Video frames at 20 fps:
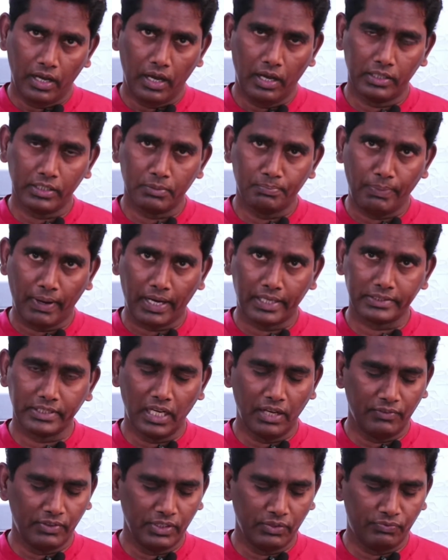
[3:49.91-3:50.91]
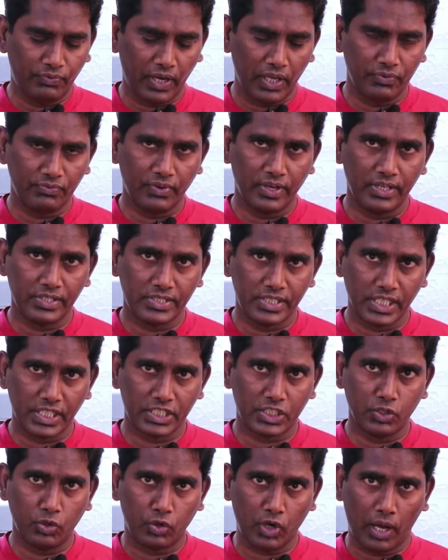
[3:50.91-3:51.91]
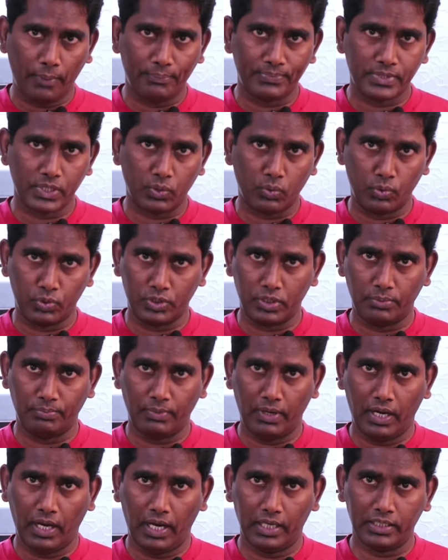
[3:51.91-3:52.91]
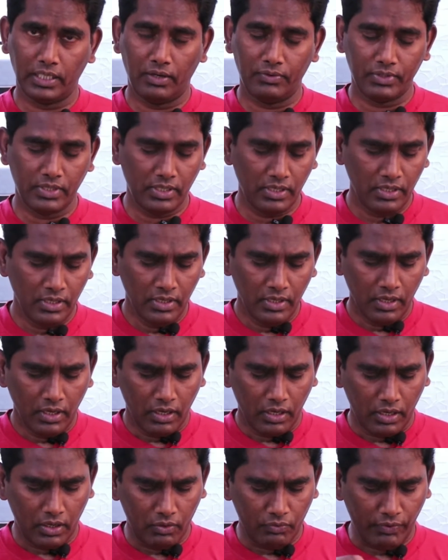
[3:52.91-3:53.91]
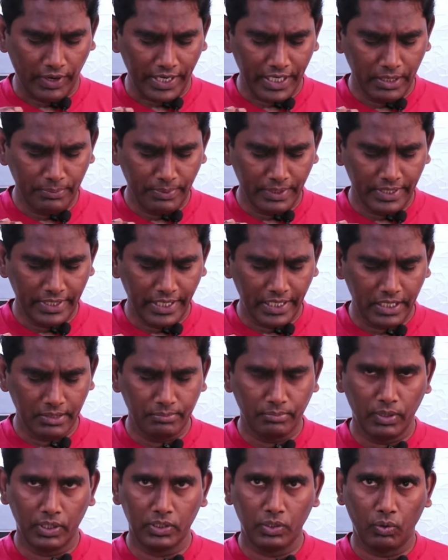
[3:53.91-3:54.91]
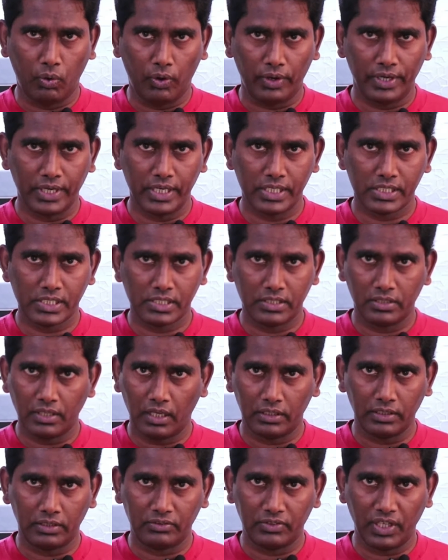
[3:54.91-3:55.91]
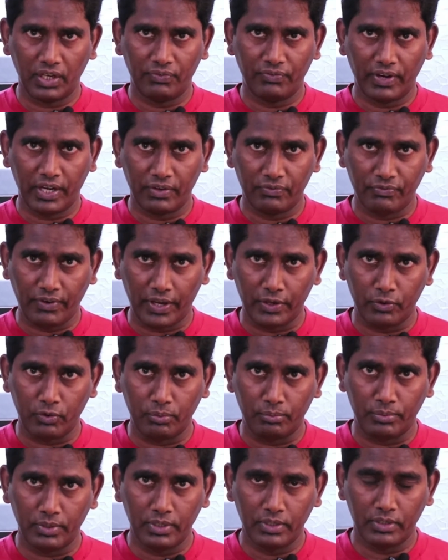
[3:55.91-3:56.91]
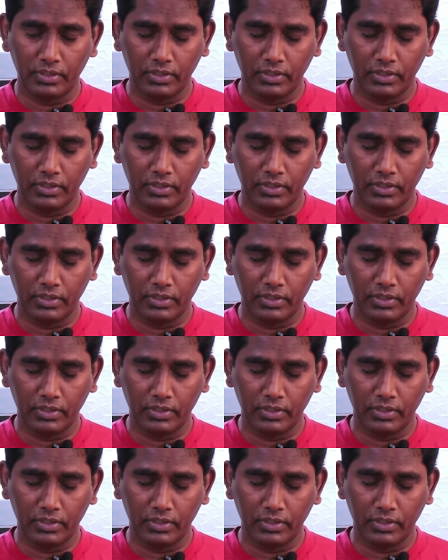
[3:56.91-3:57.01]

அதுக்கு பக்கத்துலேயே வந்து ஃபைவ் பாயிண்ட் சிக்ஸ்னு ஒரு ஆப்ஷன் கொடுத்துருப்பான் அதாவது வைடு பண்ணி எடுக்கும்போது ஒன் இஸ் அந்த த்ரீ பாயிண்ட் ஃபைவும்